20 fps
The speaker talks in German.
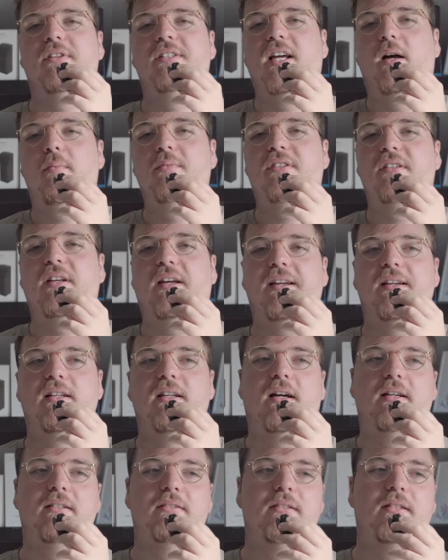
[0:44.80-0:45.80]
fängt damit in der Regel
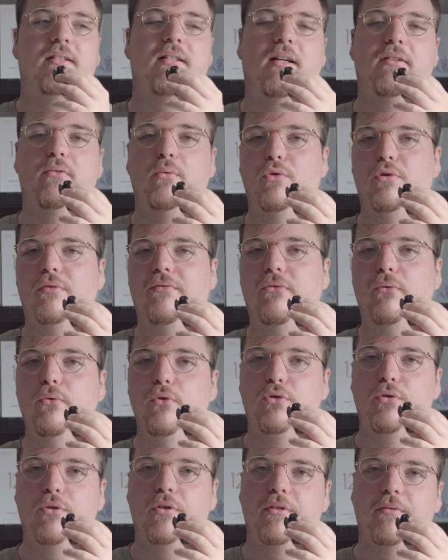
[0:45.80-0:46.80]
an, klar duschen,
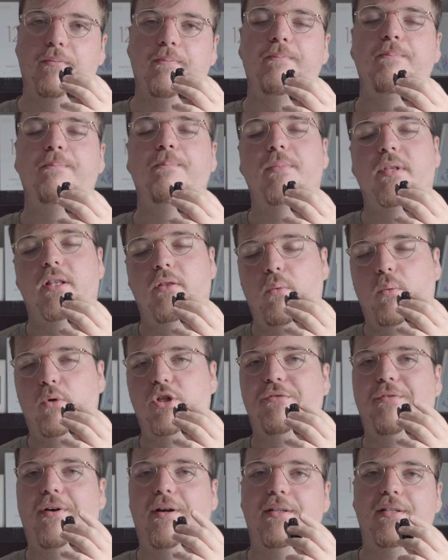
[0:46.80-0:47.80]
frühstücken,
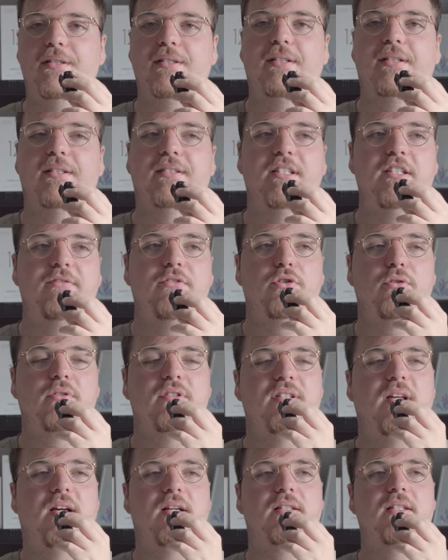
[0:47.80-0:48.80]
logischerweise sage ich jetzt nicht, wie schon
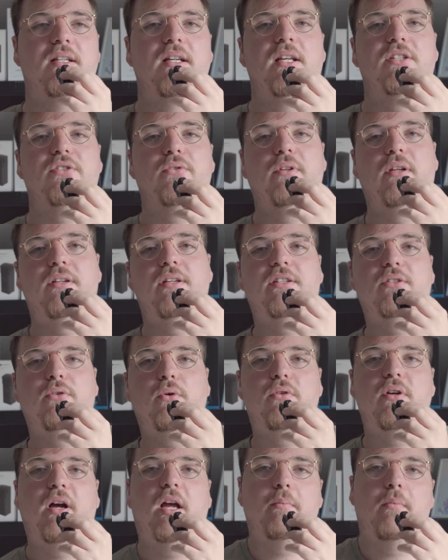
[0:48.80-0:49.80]
gesagt, sondern ich
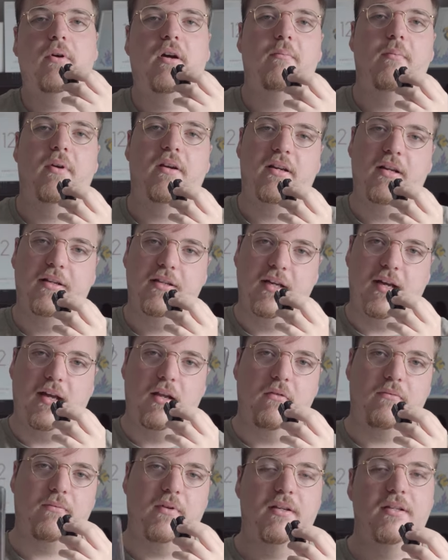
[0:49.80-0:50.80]
gucke einmal in meinen Kalender
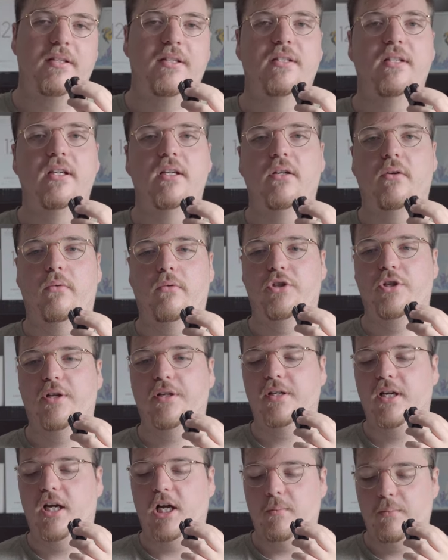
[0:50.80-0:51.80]
rein auf dem Handy und
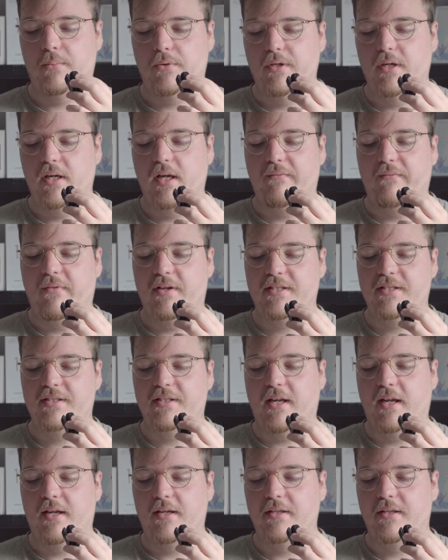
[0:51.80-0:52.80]
checke ab, was
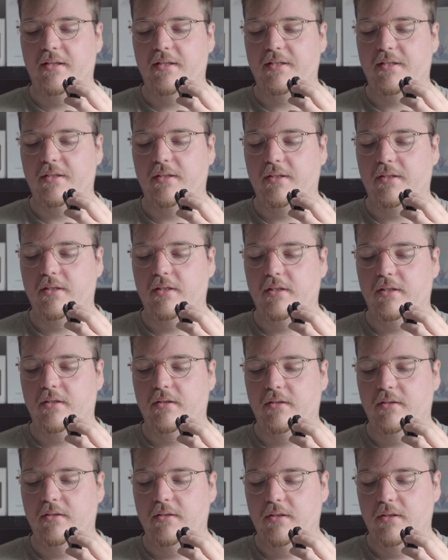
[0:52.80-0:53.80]
ich eigentlich äh,
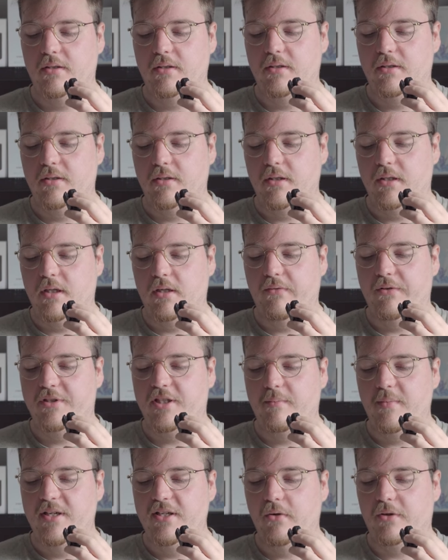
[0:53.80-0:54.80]
für
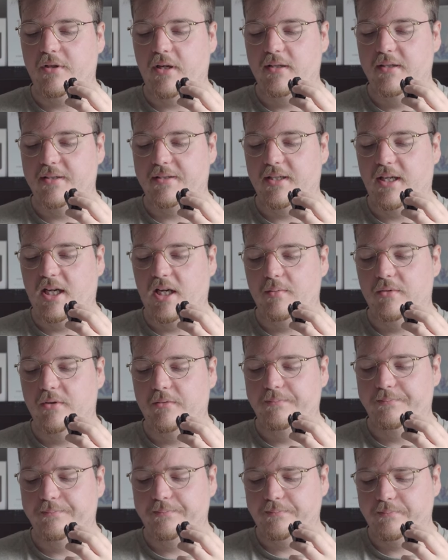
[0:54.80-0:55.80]
Termine heute alles
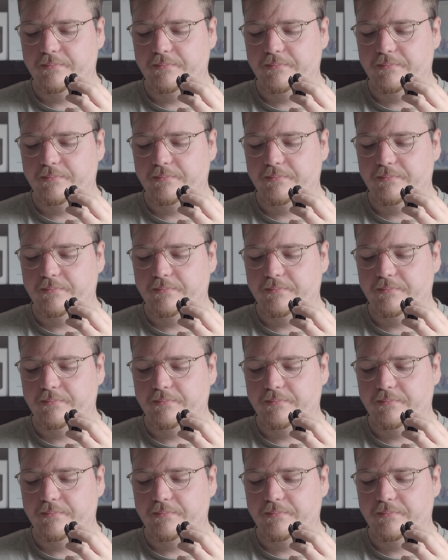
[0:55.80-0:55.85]
habe,